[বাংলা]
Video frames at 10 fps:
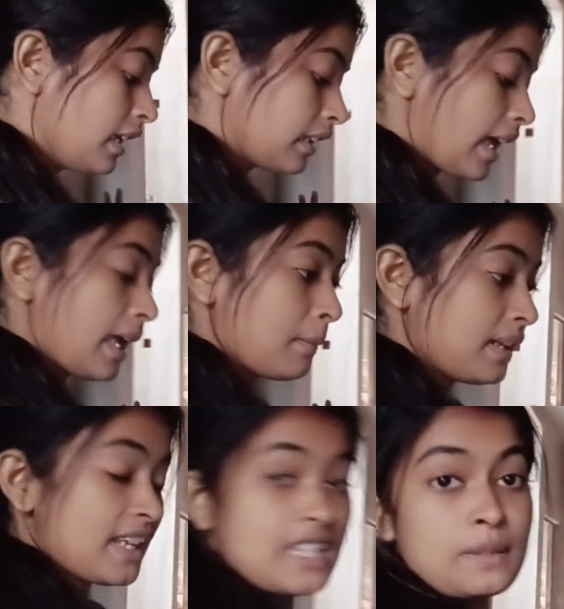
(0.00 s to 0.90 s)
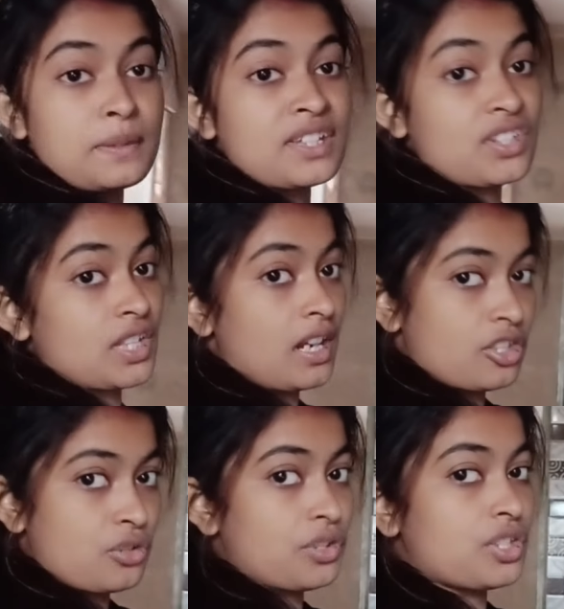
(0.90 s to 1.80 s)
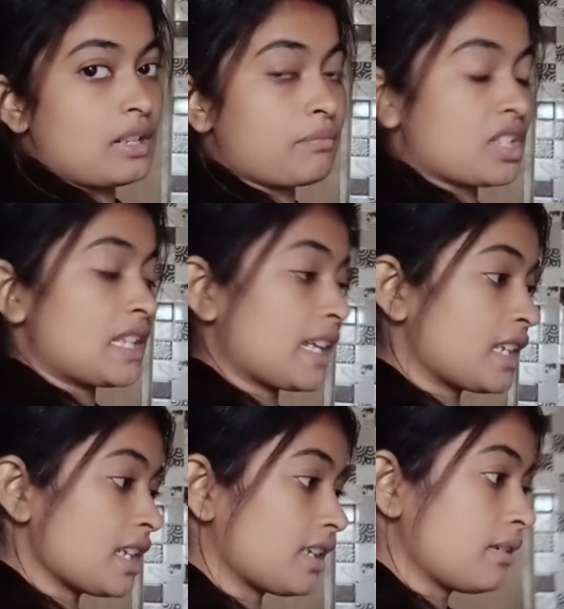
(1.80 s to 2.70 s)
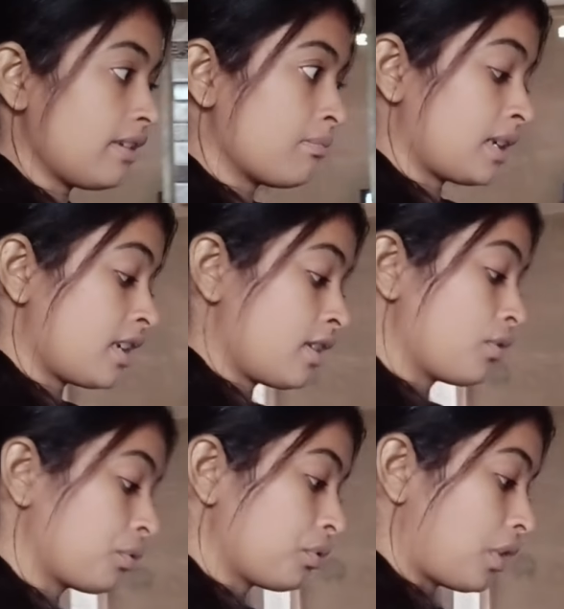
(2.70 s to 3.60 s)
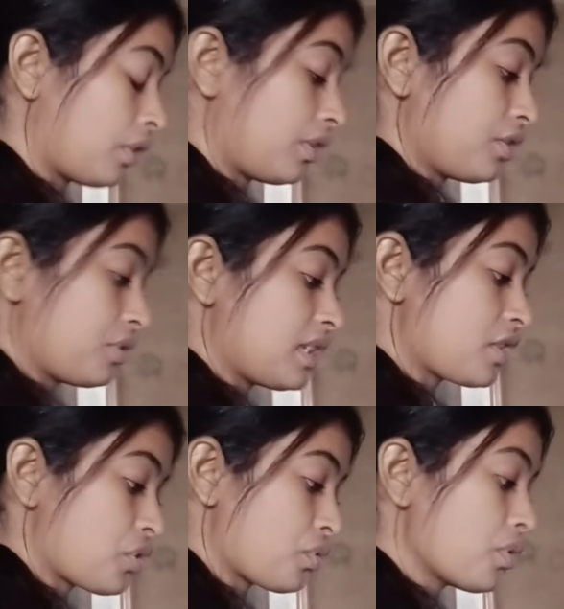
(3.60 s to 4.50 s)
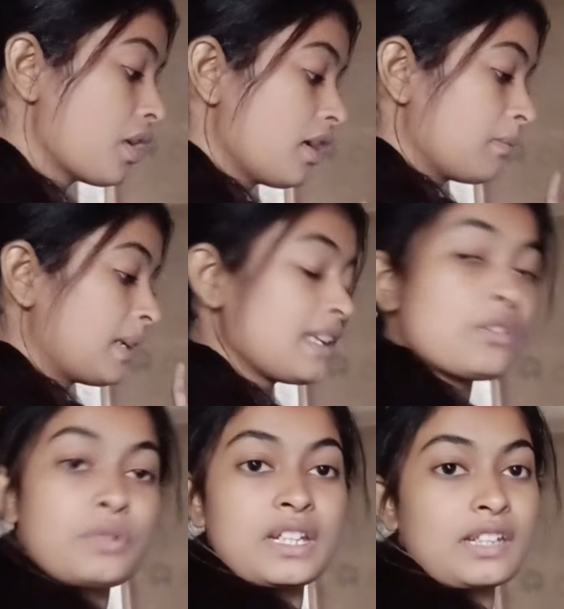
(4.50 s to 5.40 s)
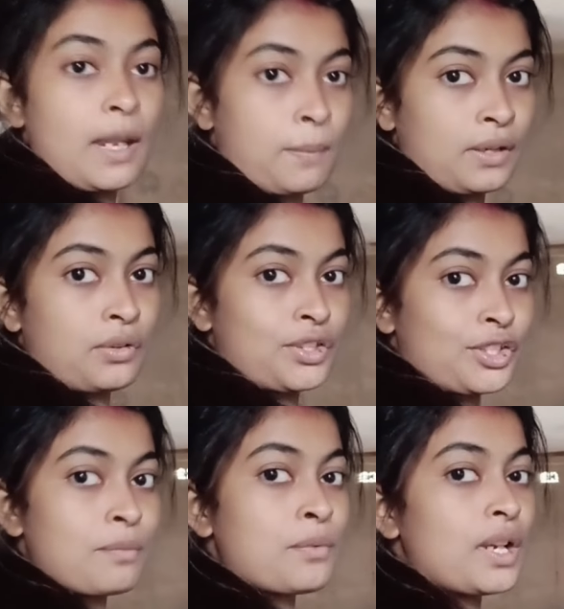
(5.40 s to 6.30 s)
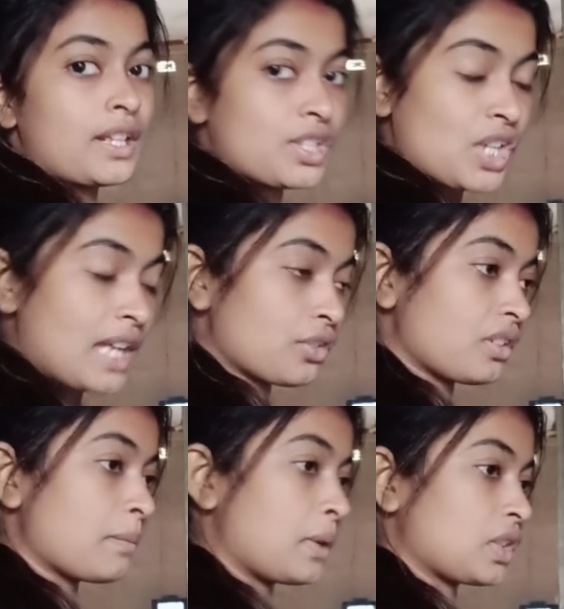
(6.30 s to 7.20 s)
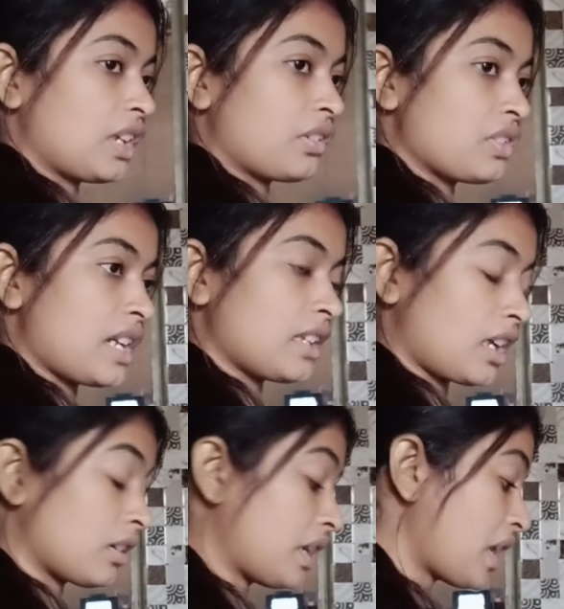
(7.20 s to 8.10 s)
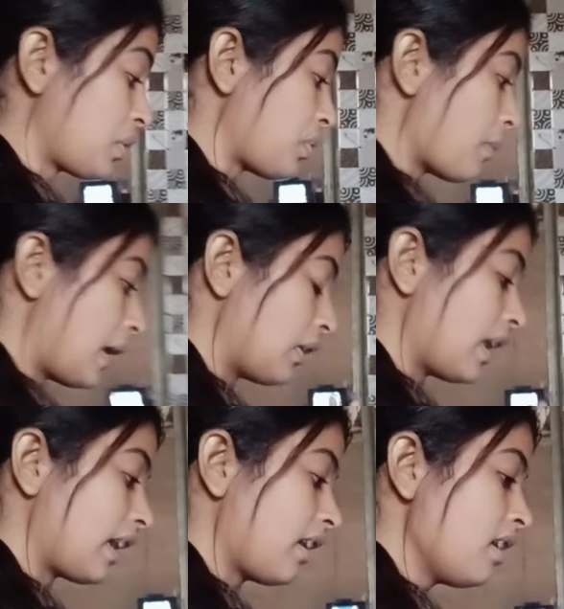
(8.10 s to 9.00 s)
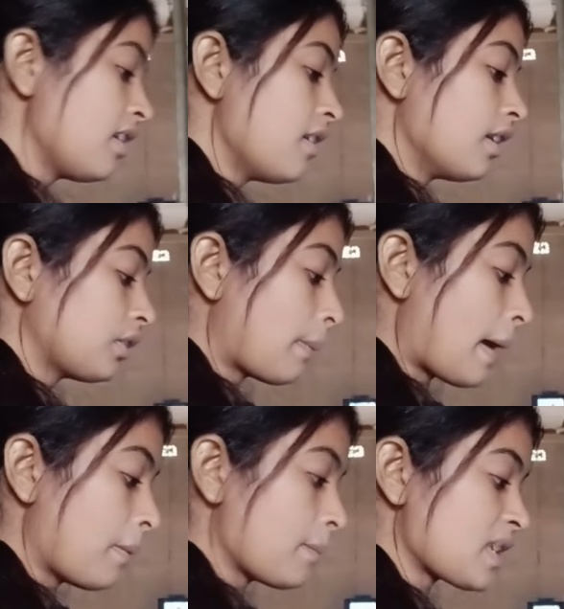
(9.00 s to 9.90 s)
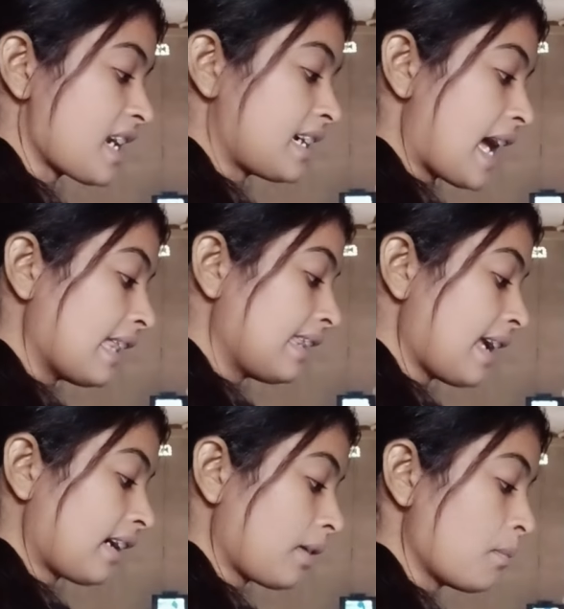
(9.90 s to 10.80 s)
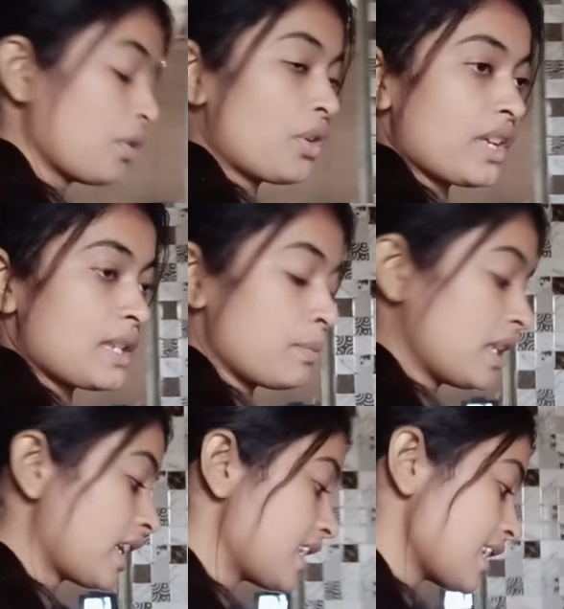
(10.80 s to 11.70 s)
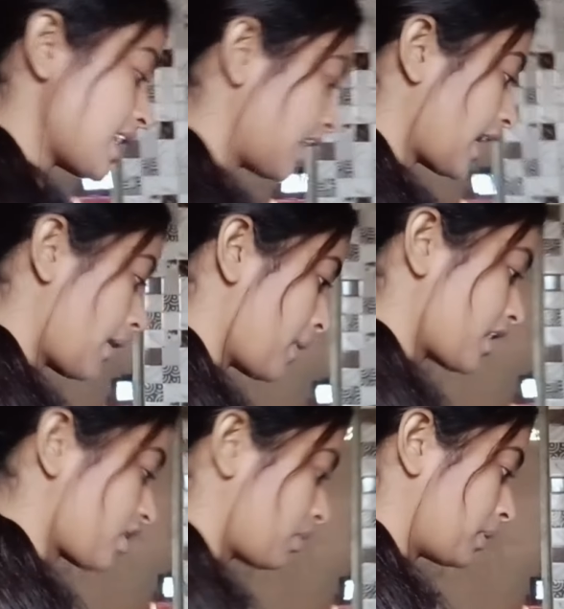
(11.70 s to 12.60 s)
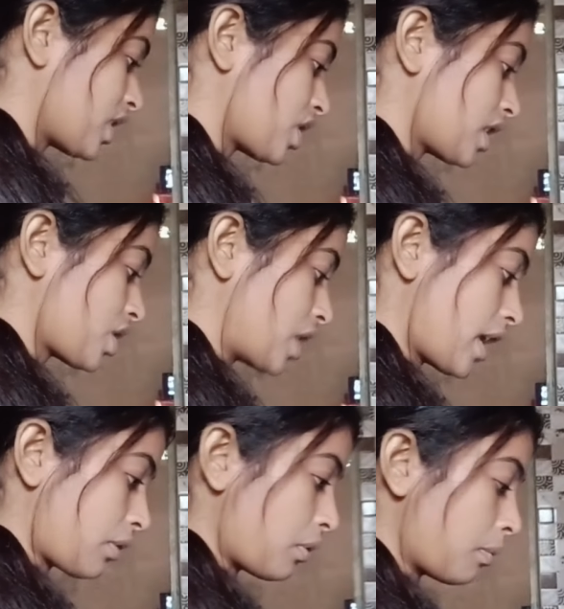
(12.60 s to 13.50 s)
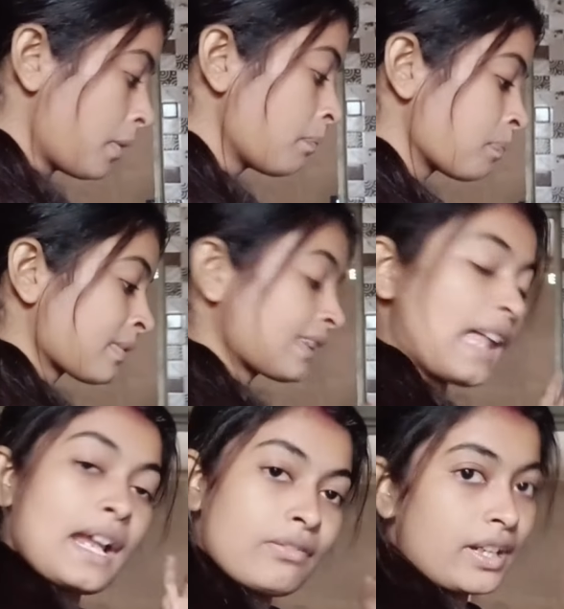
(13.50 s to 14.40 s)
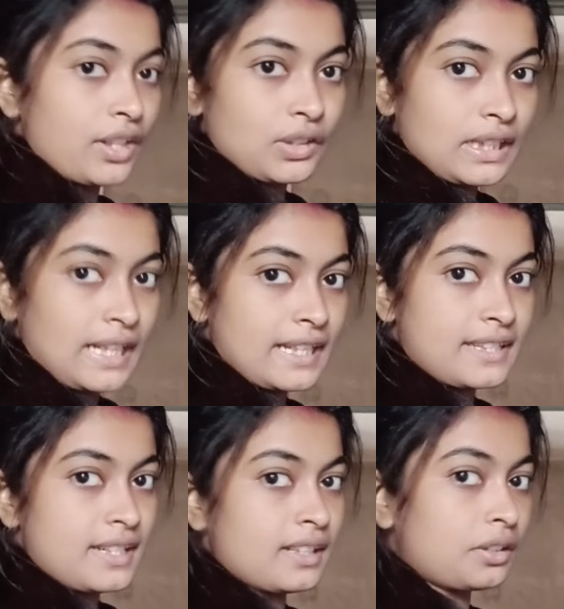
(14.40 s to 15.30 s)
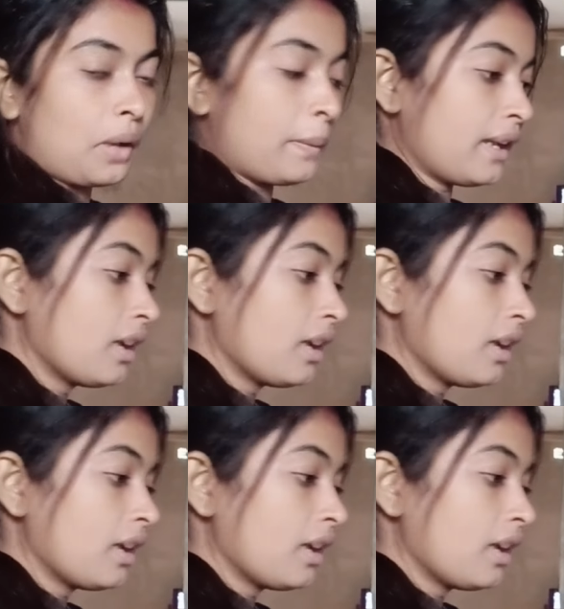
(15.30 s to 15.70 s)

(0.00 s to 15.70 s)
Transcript: তাই আমি রেসিপি সার্চ করছিলাম যে দেখি মানে নতুন ধরনের যদি কিছু মানে ইউনিক টাইপের করে যদি মূলার স্বাদ যদি বদলানো যায় তারপর একটু ভালো লাগে না তো ভাবলাম যে ডাল দিয়ে একটা মূলো রেসিপি দেখেছি সেটাই আমি আজকে তোমাদের সাথে শেয়ার করব তার ভিডিও তো দেখেছি তবে